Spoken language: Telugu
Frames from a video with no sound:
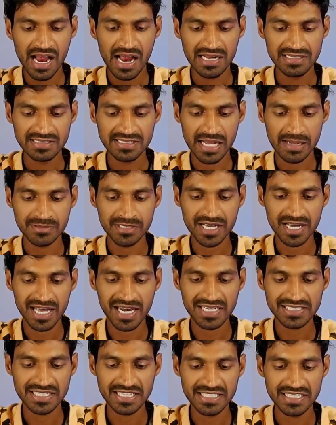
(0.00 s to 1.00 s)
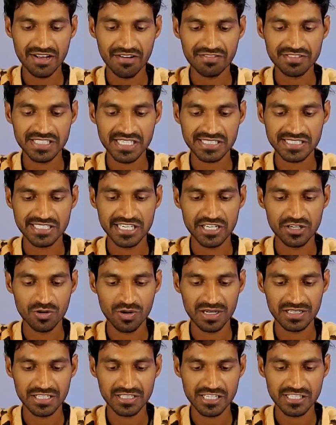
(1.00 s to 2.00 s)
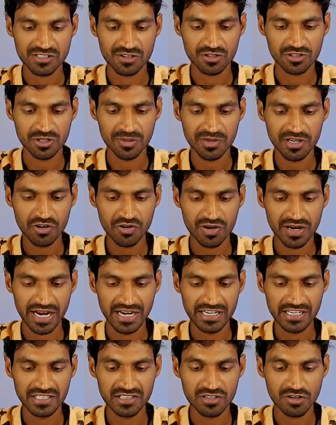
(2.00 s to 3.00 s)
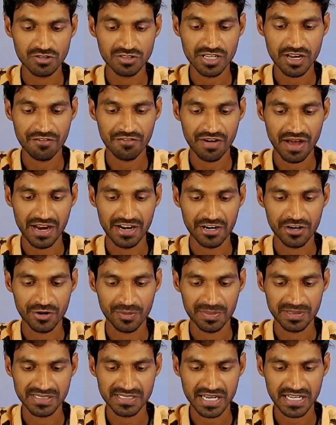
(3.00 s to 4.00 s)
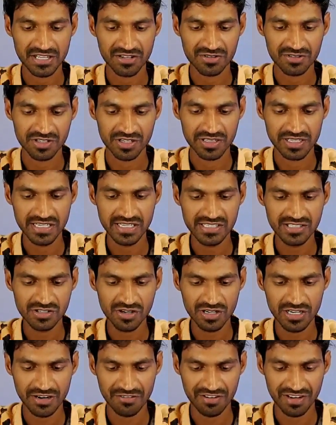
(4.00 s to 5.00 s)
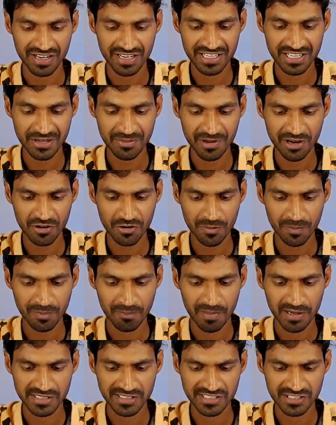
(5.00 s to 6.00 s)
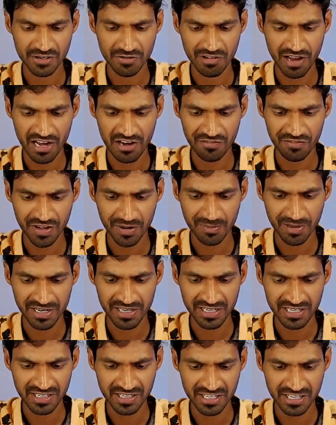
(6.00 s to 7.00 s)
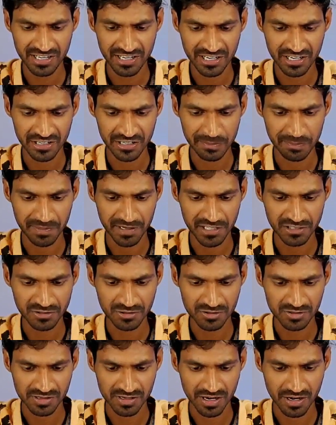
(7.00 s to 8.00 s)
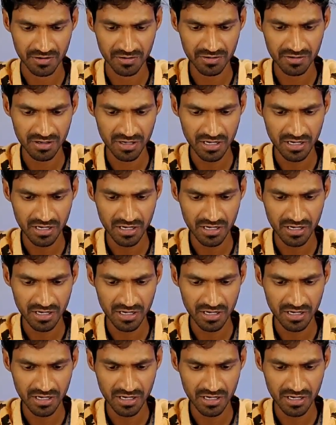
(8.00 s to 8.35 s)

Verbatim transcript: అండ్ సామ్సంగ్ గెలాక్సీ ఎఫ్ సిక్స్టీ టూ అయితే తీసుకొచ్చి మీకు నైన్టీన్ థౌసండ్ ఫైవ్ హండ్రెడ్ రూపీస్కి అయితే వస్తుంది సో డెఫినెట్గా ఇది మనకు బెస్ట్ వాల్యూ ఫర్ మనీ ఇది నేను ఇప్పుడే చూస్తున్నాను